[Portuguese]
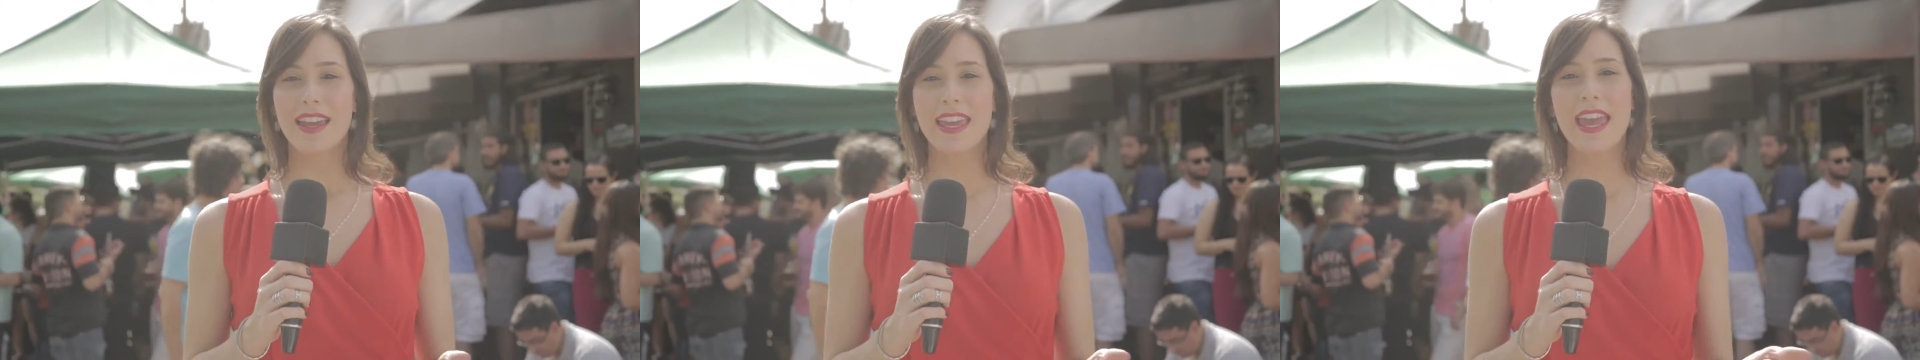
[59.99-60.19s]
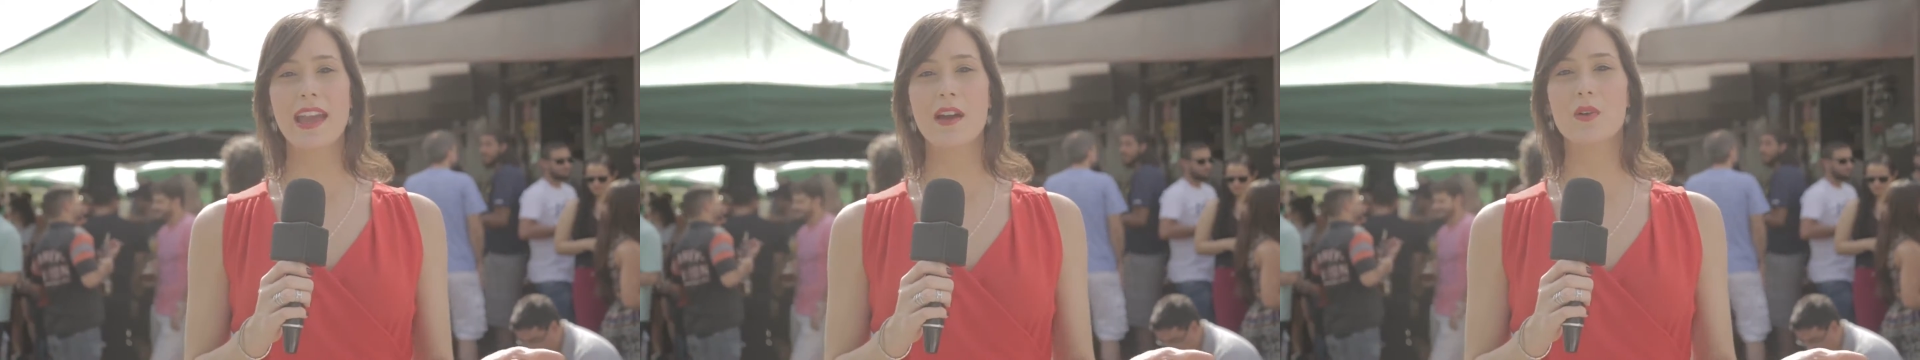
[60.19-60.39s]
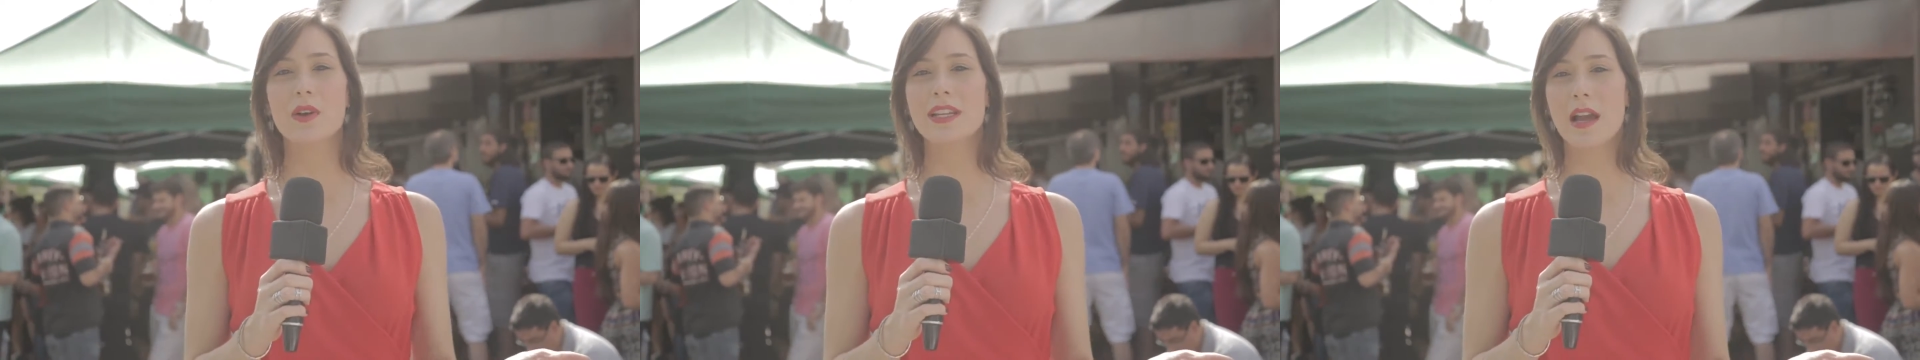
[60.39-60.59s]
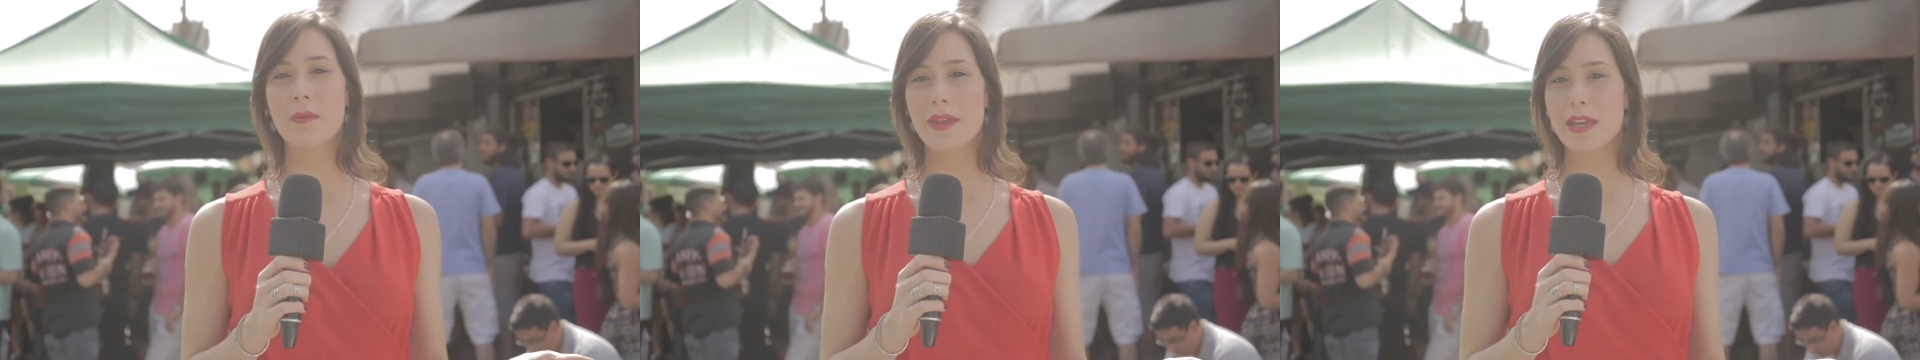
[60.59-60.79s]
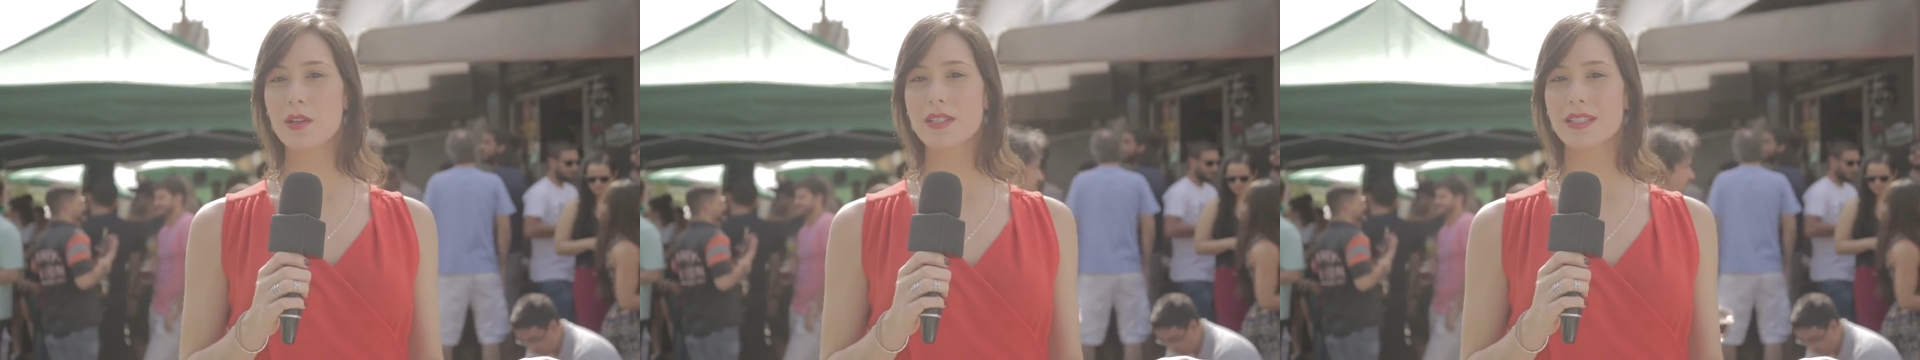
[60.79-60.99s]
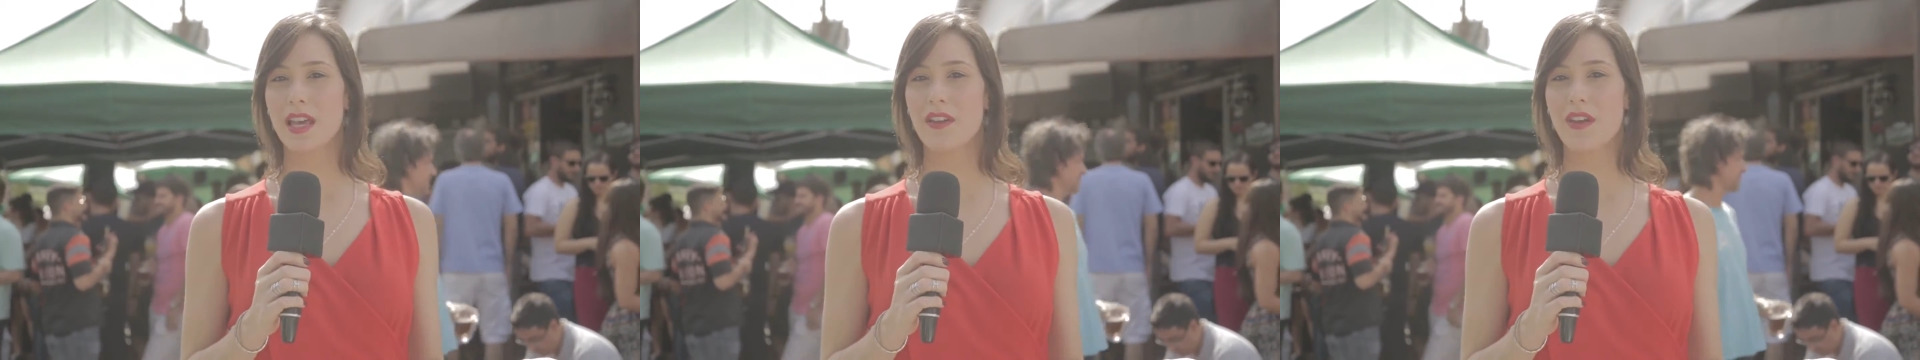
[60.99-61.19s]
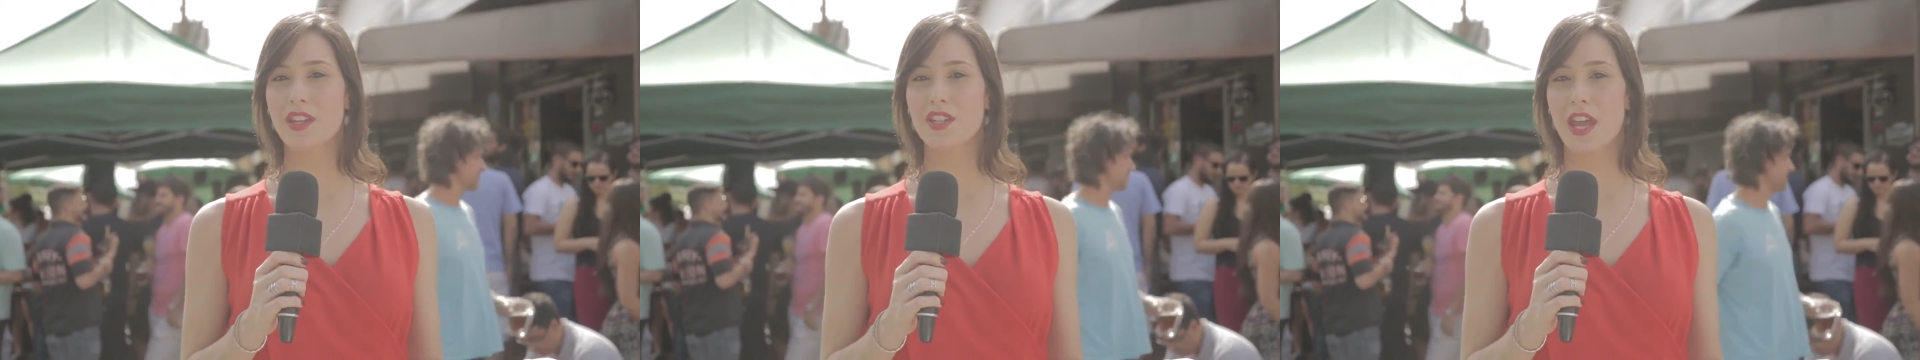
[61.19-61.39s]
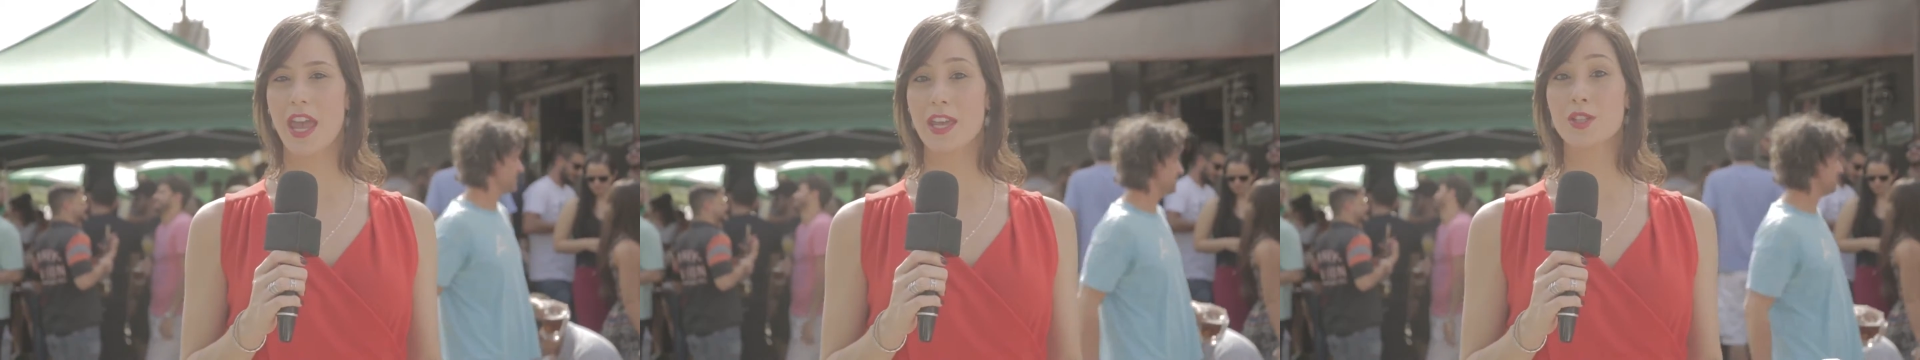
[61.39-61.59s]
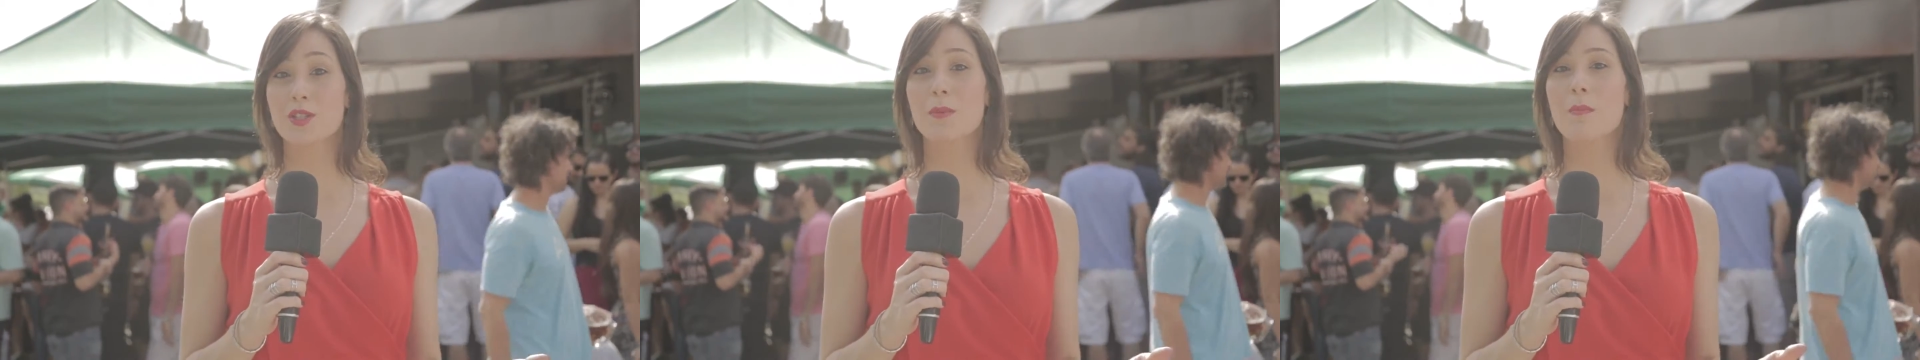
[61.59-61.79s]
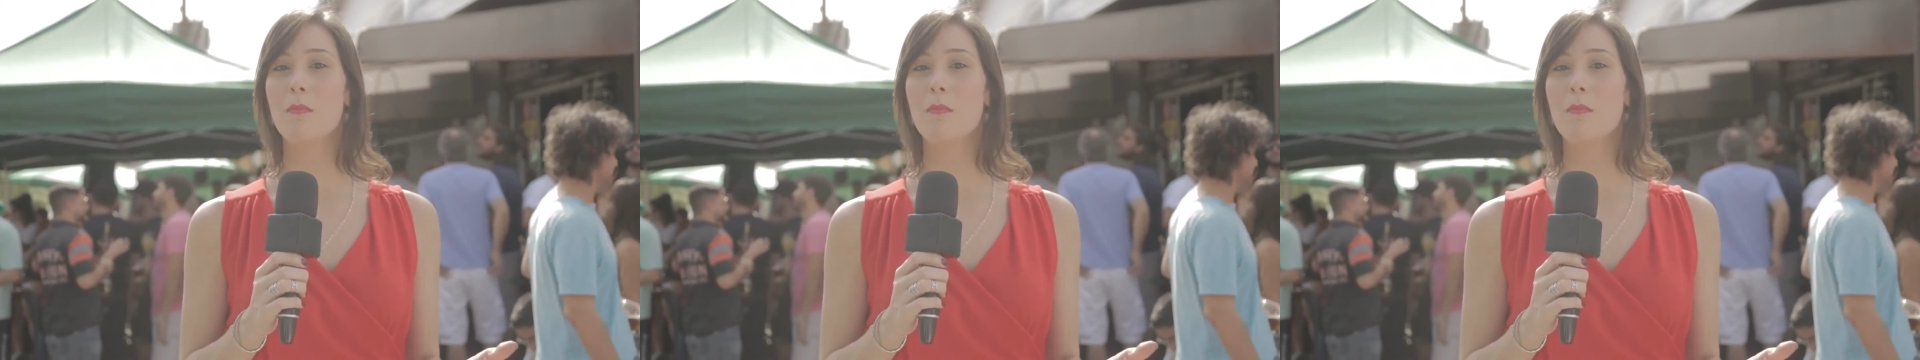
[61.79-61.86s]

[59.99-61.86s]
e reúne amigos cervejeiros,